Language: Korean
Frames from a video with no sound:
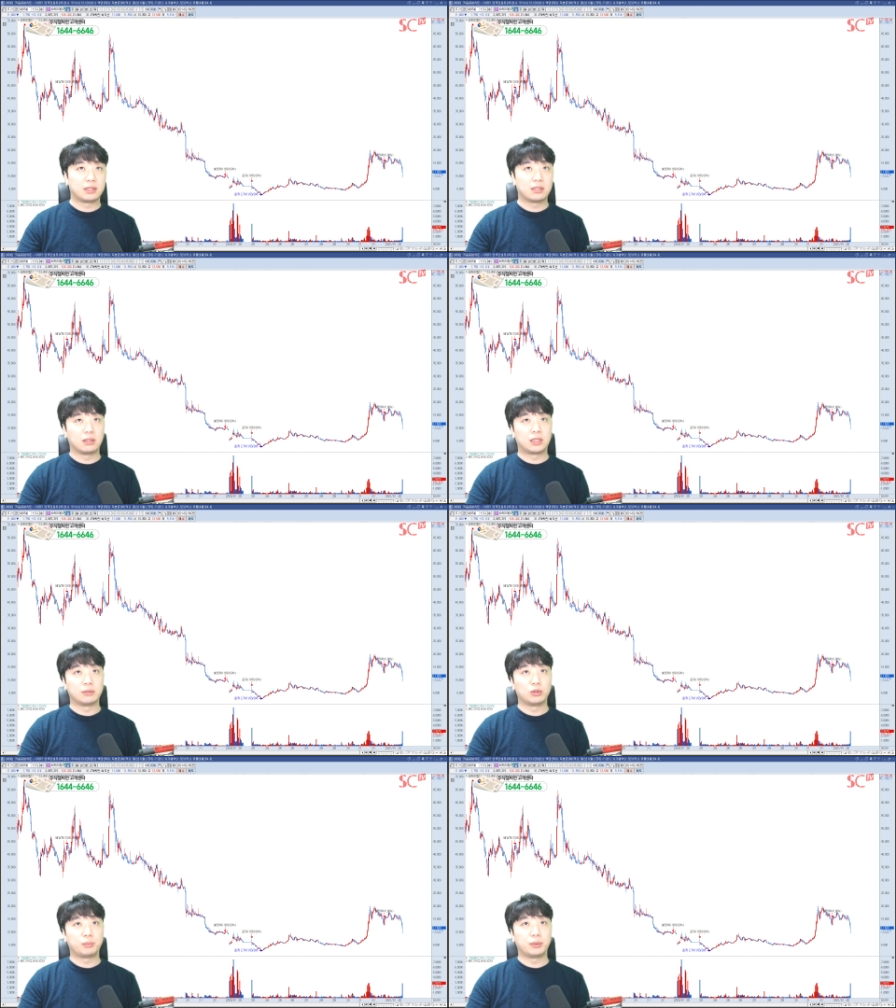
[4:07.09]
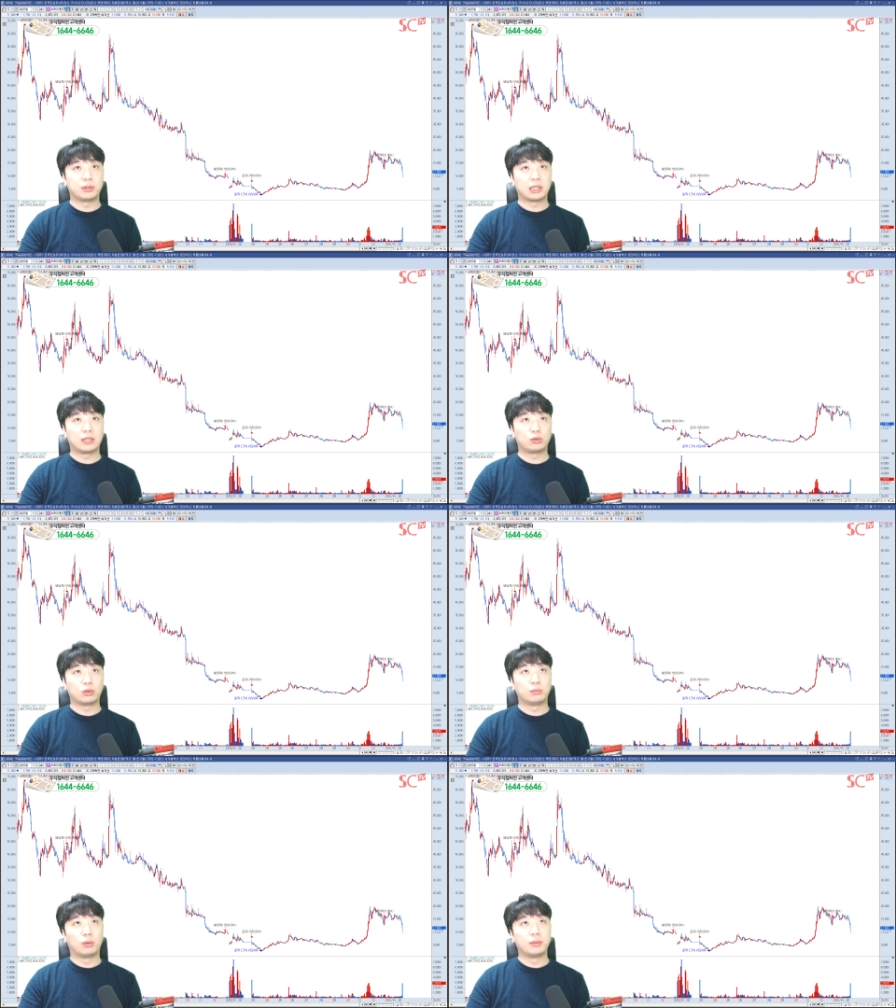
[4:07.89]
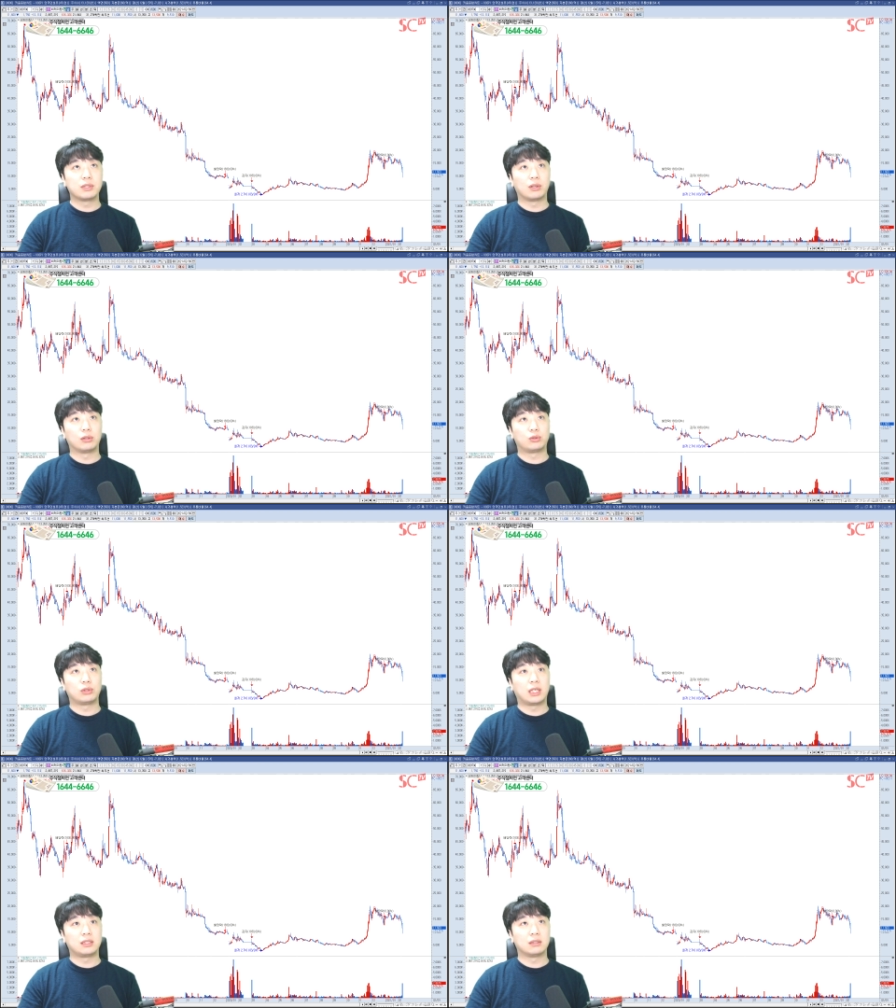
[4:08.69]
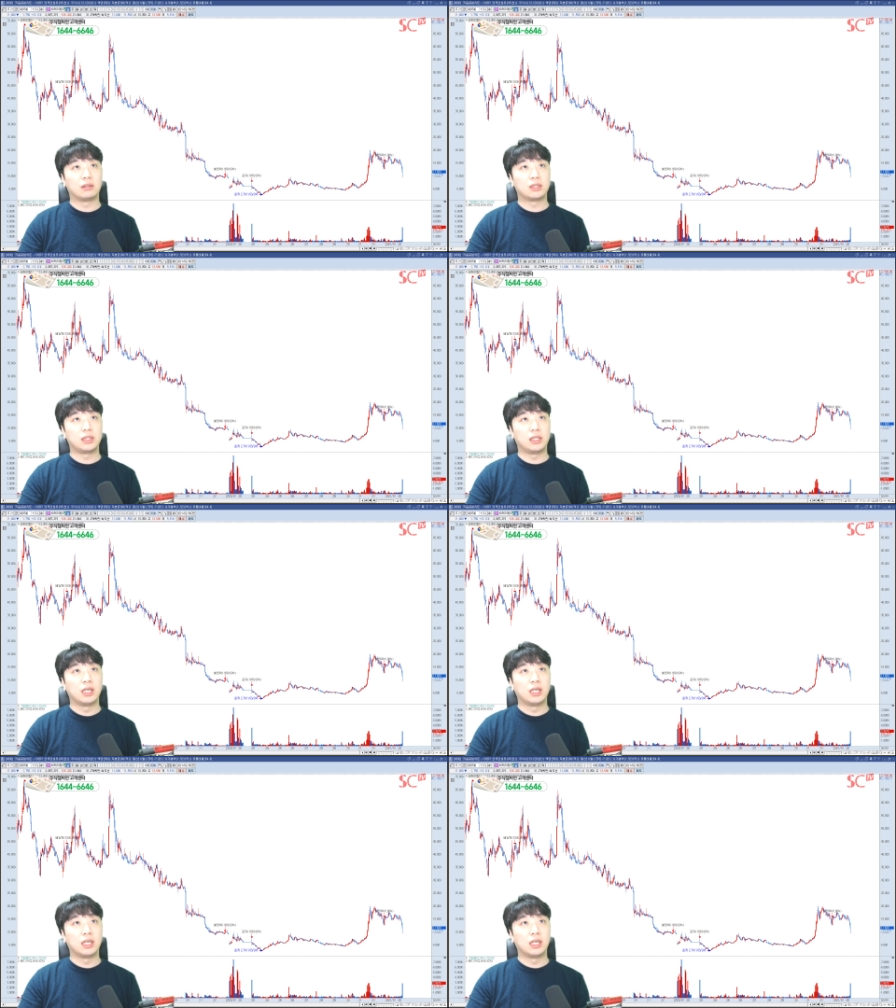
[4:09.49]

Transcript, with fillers: 그래서 재무제표를 제가 조금 보면서 투자하시는 것이